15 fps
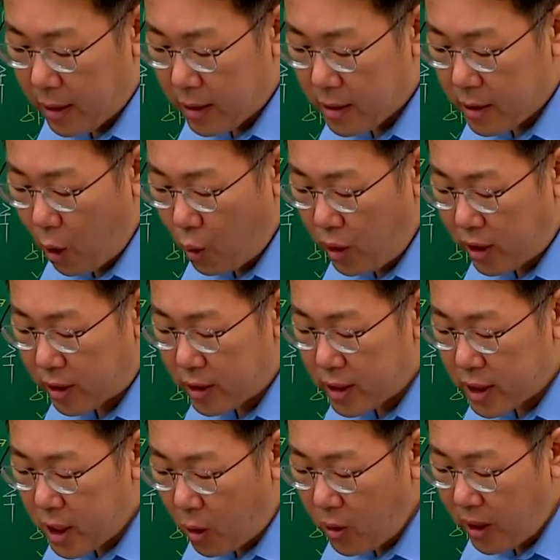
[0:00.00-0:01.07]
서울
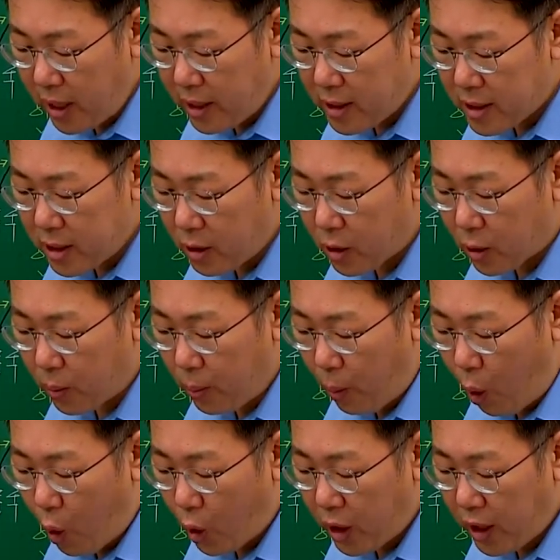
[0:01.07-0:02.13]
청계천
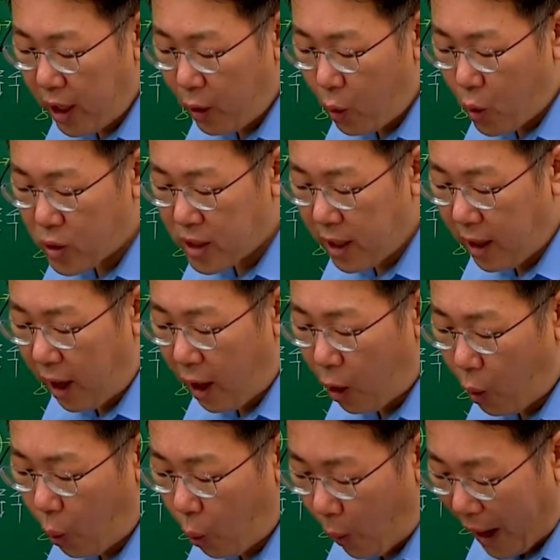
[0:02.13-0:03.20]
복개공사가
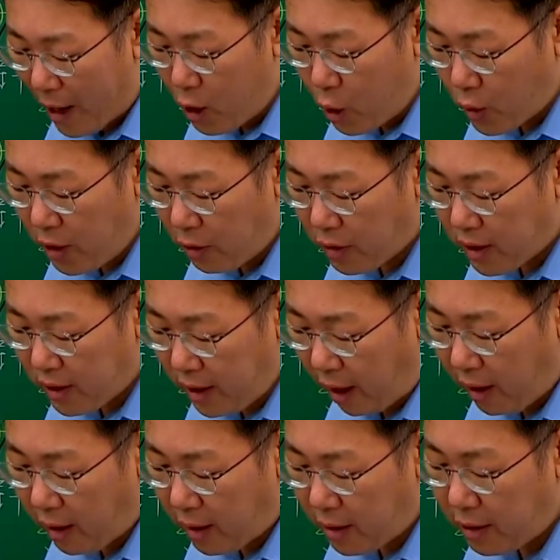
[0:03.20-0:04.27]

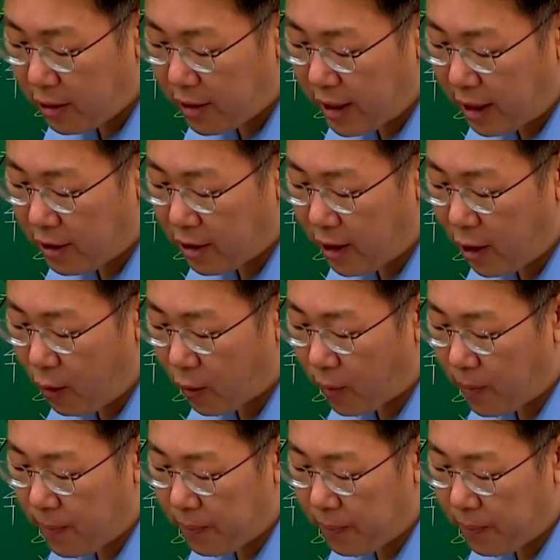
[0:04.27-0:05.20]
완료되었다 이렇게 돼 있는데요.